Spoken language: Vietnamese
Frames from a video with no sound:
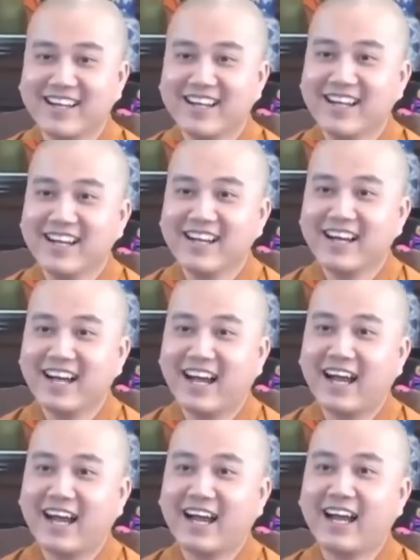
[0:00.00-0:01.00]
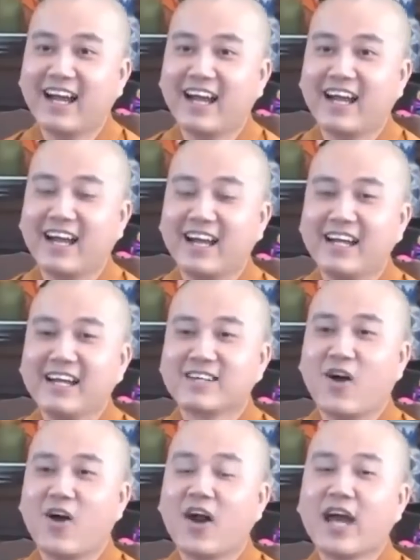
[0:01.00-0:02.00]
à
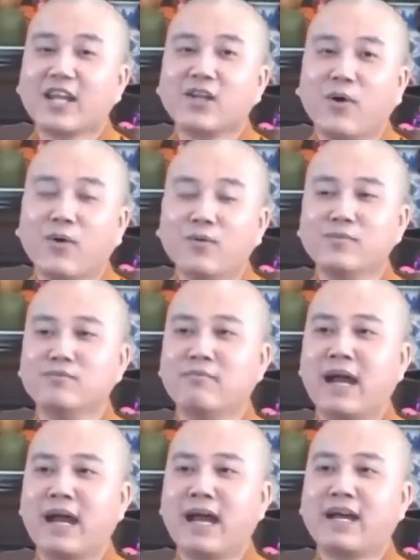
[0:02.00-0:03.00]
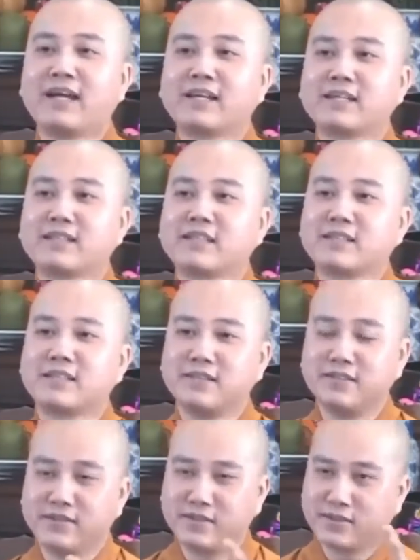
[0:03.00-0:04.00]
còn anh hùng mà
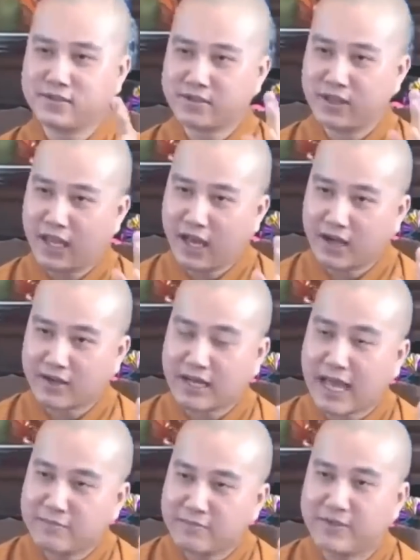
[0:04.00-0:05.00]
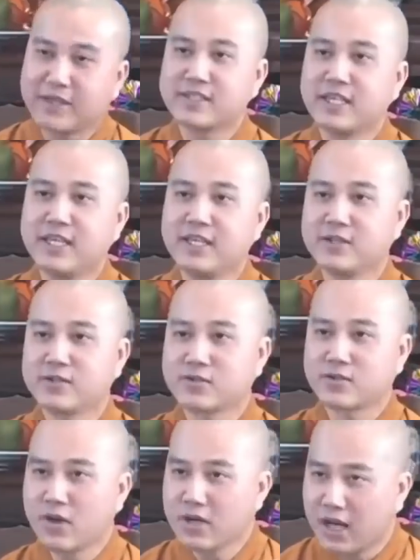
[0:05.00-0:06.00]
lợi làm việc gì có
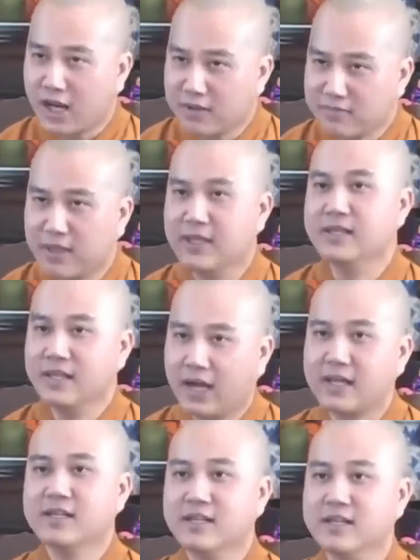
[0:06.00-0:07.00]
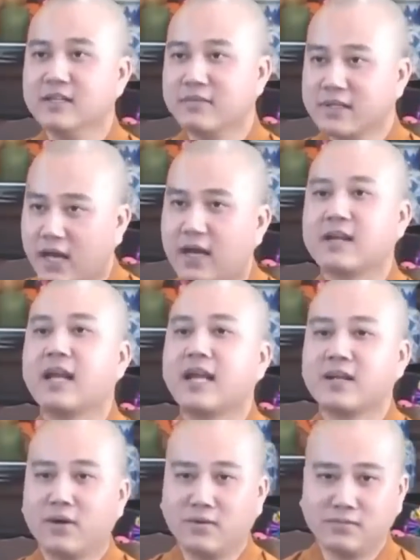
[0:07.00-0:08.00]
lợi mình lợi người mới thật là anh
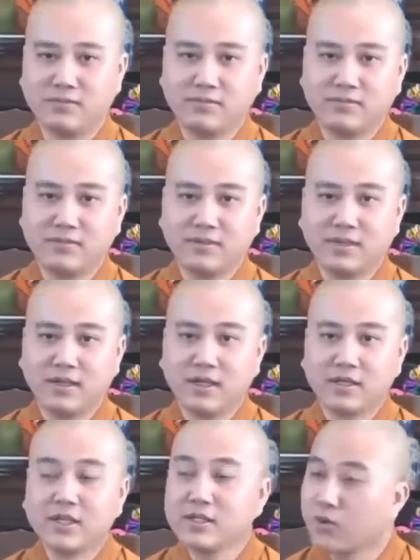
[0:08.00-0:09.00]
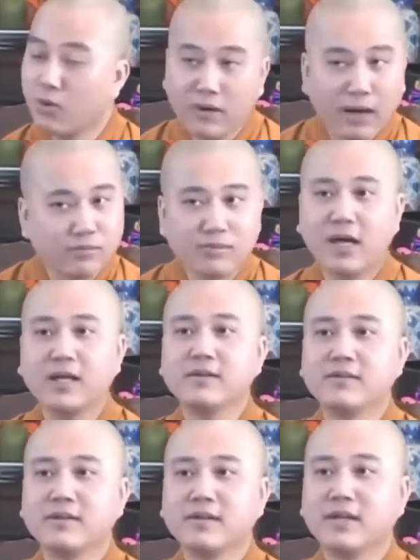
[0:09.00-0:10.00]
hùng chứ cũng không nên
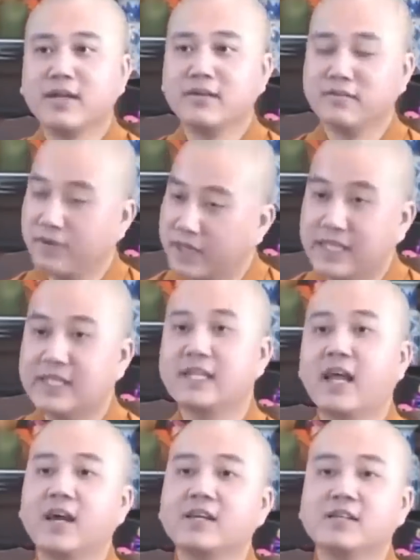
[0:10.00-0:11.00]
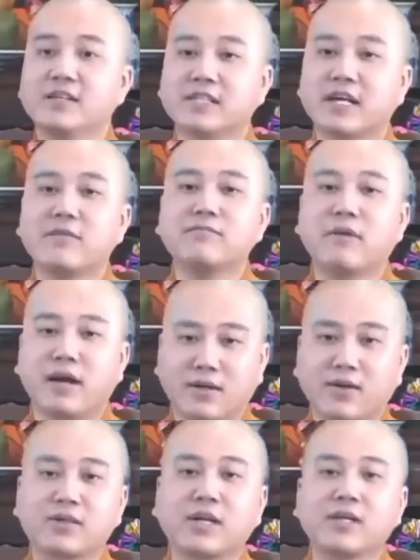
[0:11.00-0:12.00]
vì lợi người không mà đôi
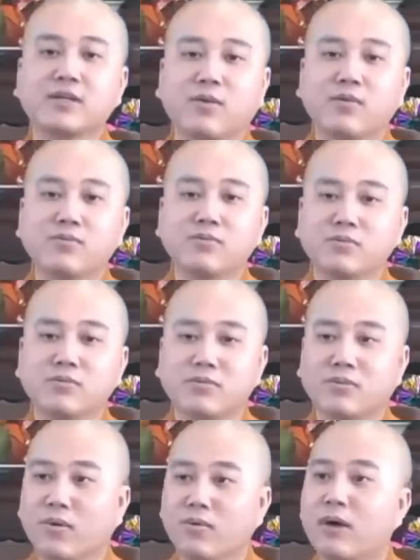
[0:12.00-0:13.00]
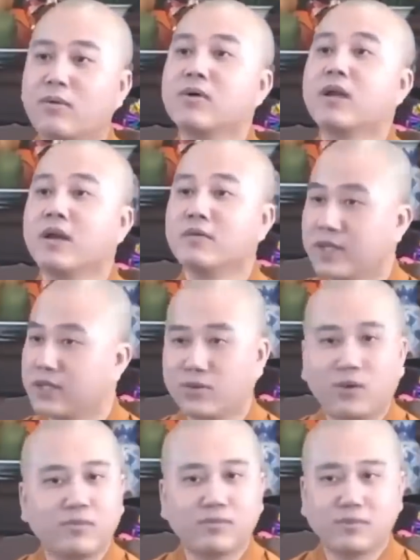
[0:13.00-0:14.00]
khi cũng cũng không có lợi mình cũng không được